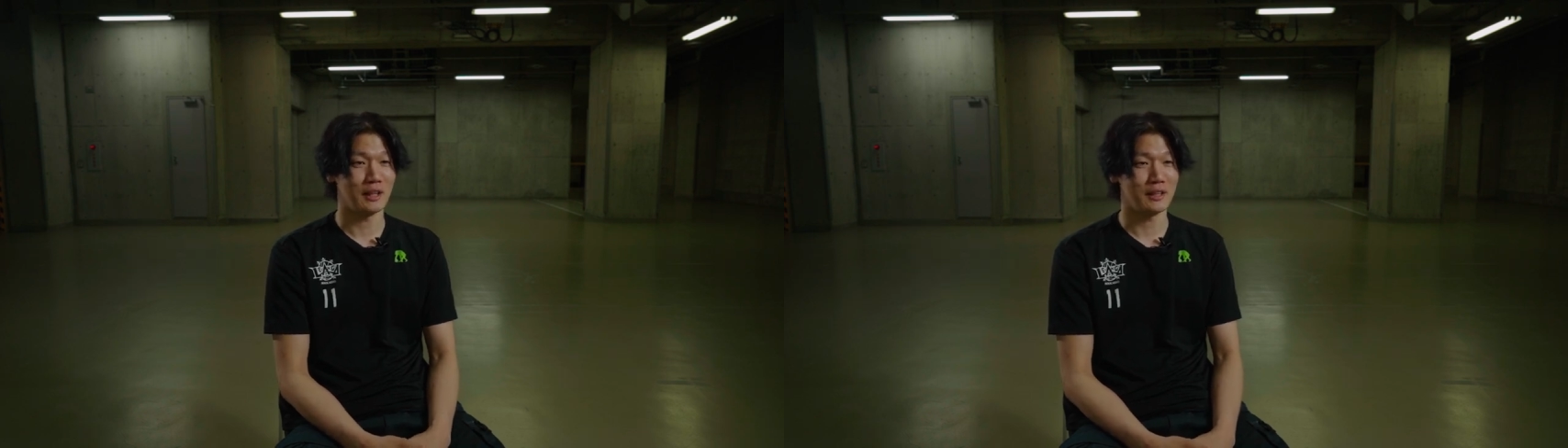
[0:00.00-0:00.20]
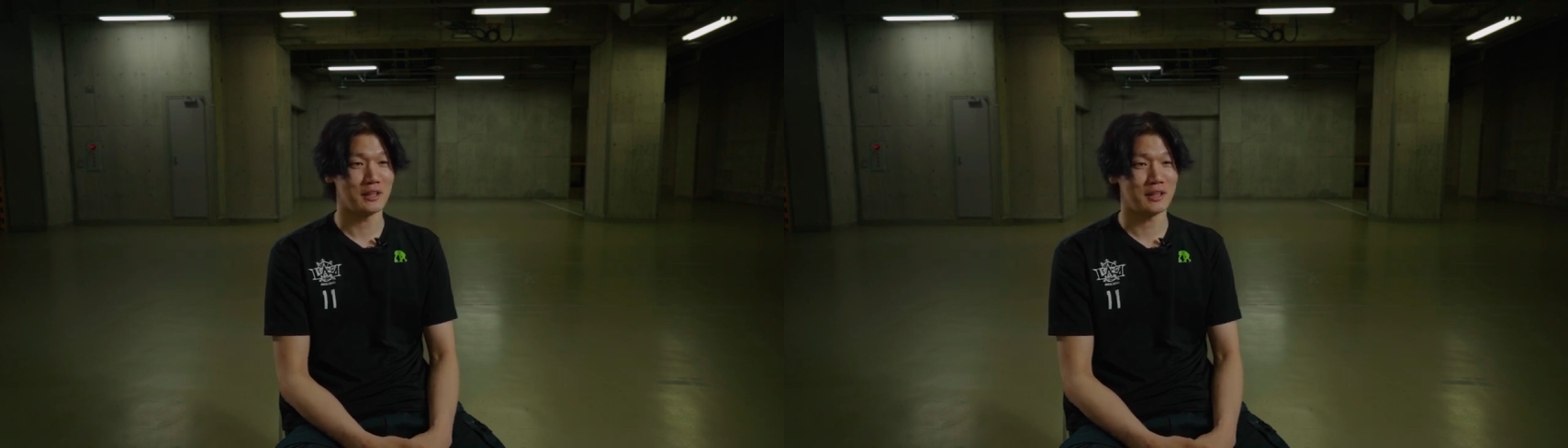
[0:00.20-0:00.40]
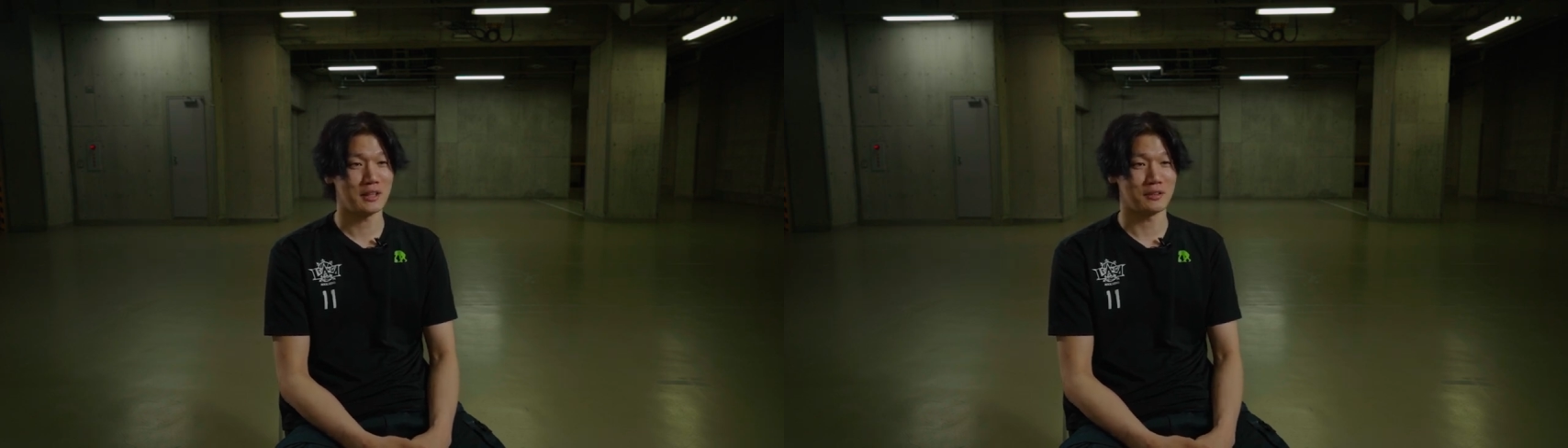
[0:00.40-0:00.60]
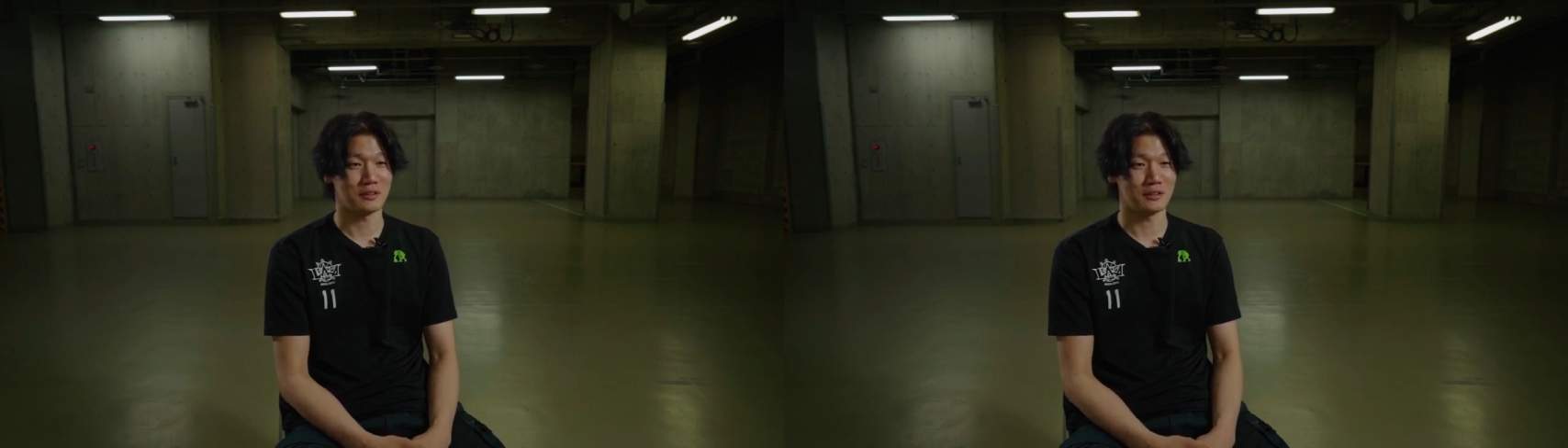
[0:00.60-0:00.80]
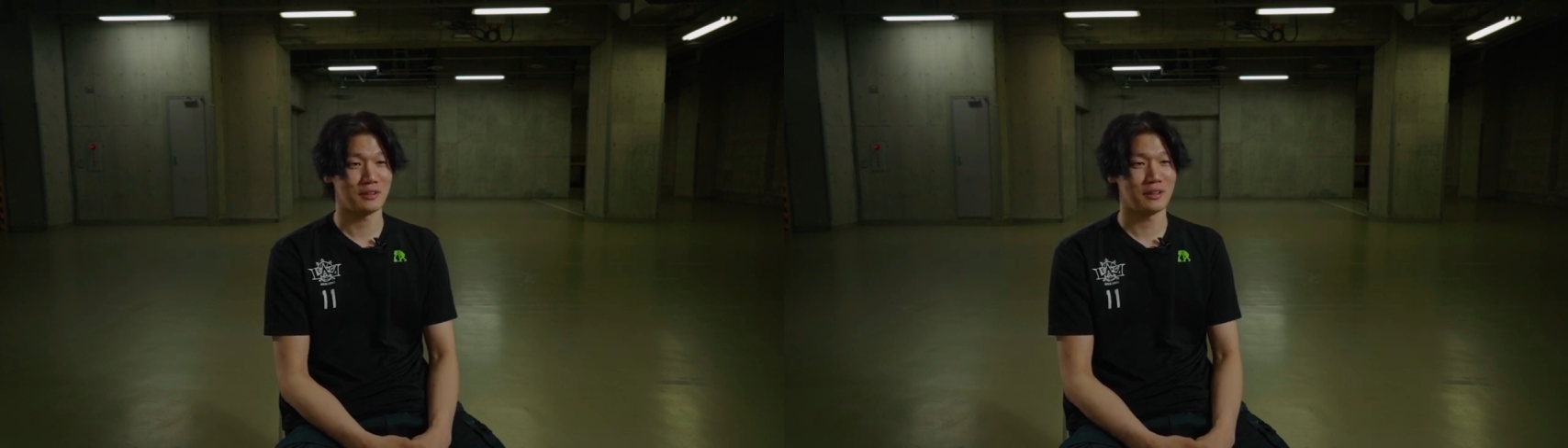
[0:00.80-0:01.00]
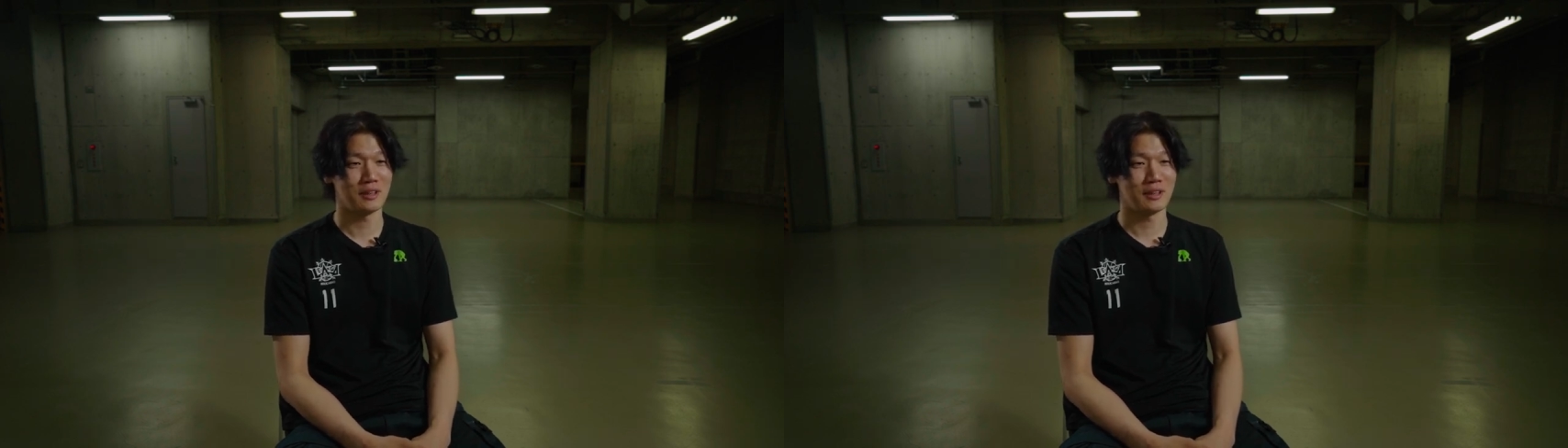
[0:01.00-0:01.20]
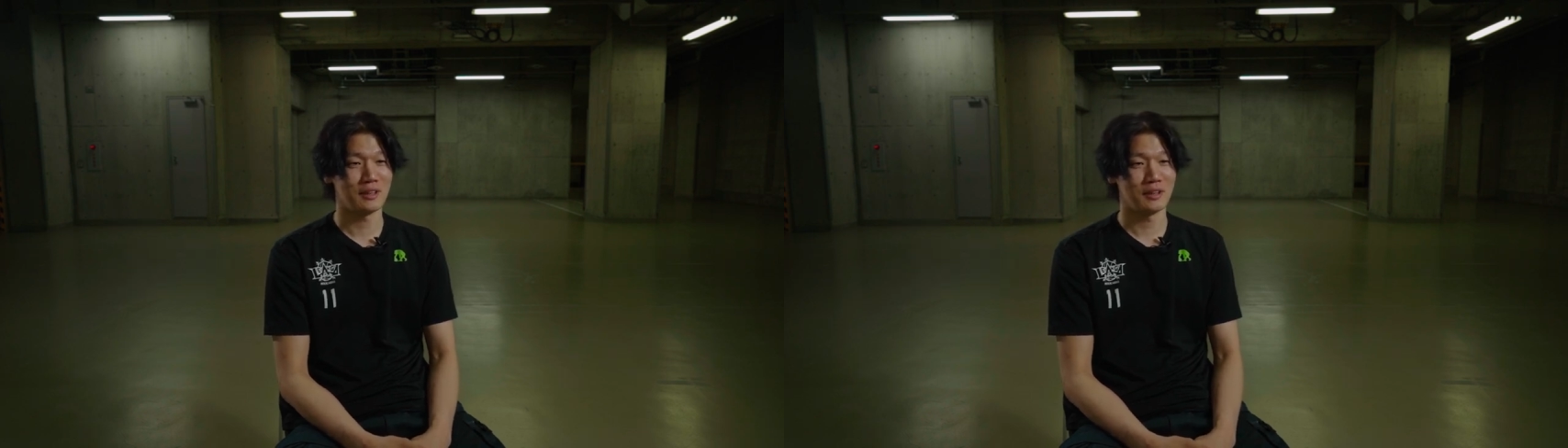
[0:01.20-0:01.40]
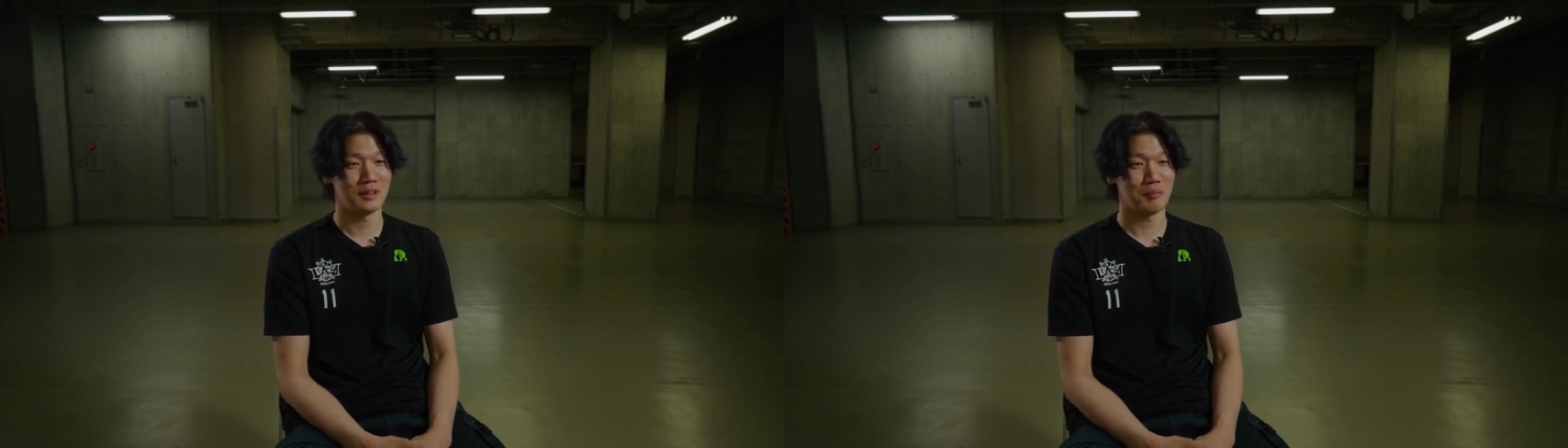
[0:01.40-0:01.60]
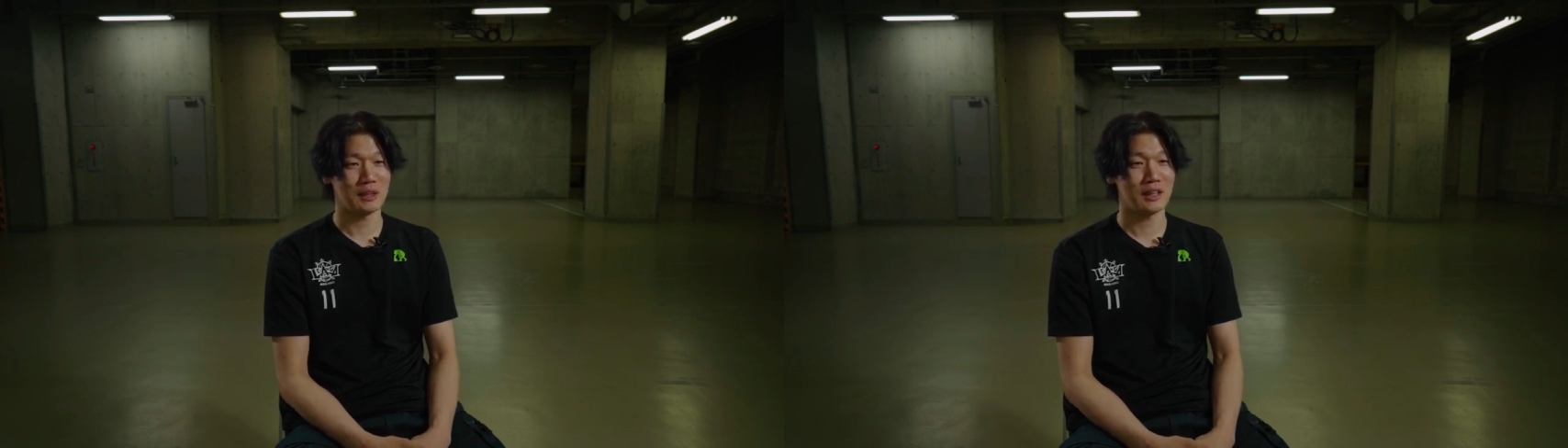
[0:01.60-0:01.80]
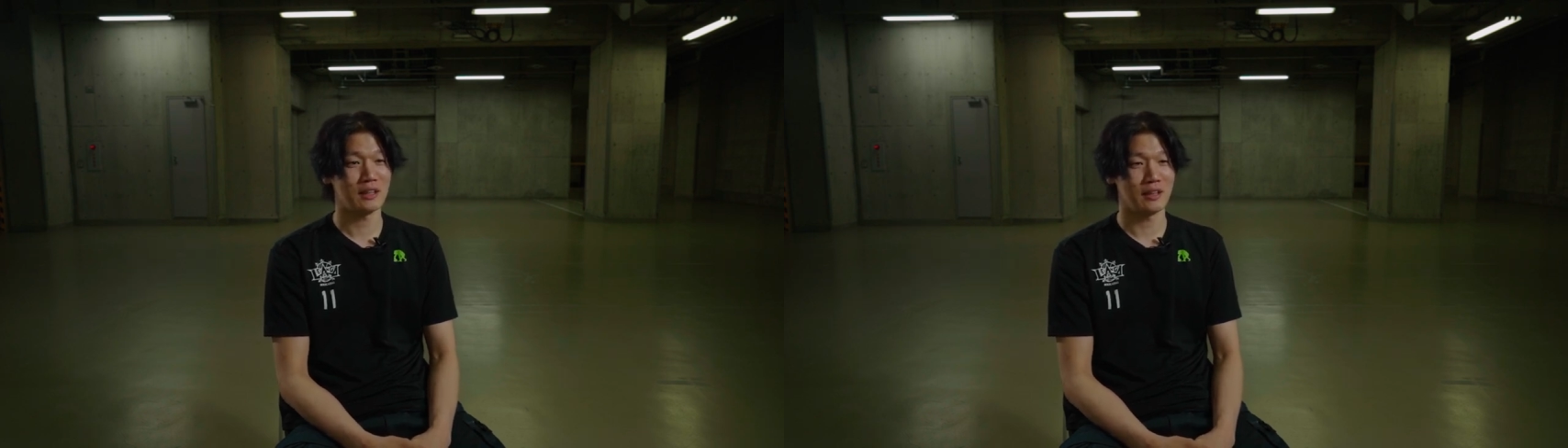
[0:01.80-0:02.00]
ね2シーズンま
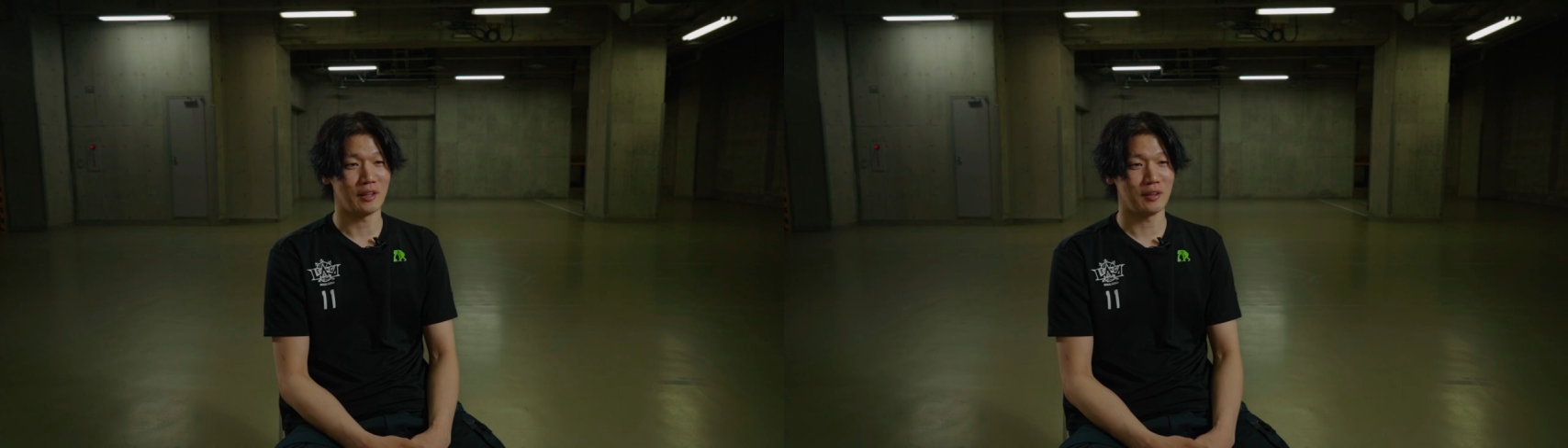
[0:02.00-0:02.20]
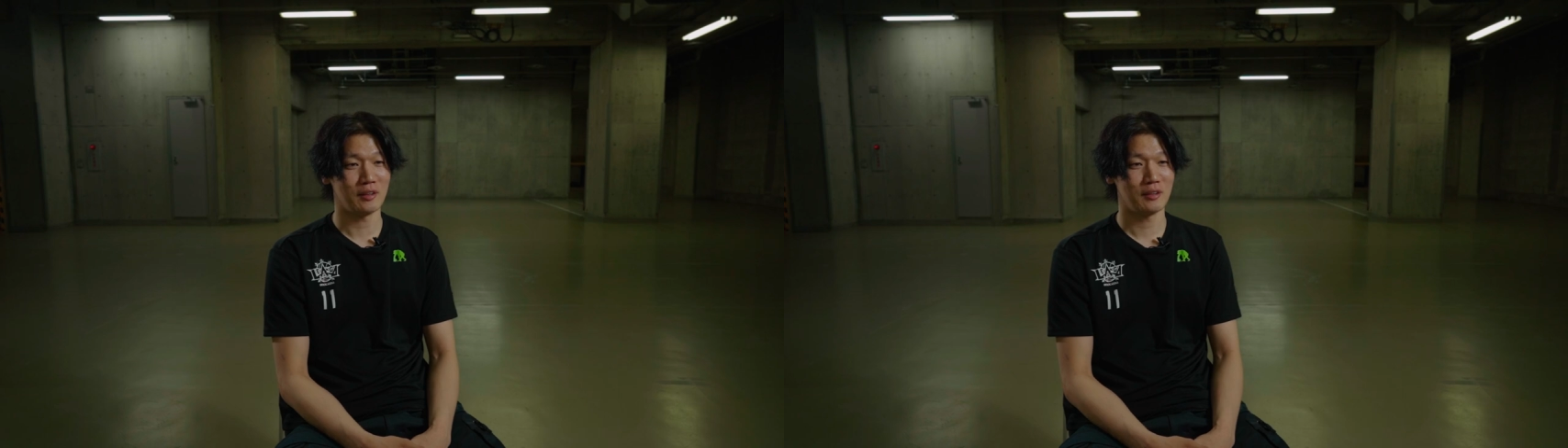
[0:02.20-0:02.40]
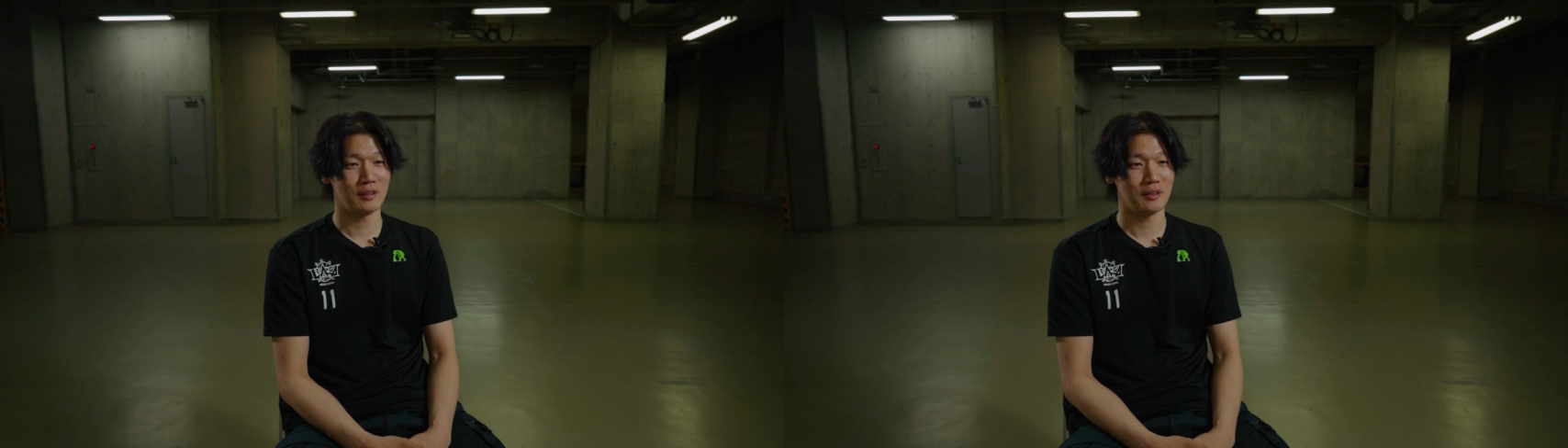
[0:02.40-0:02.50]
たいで。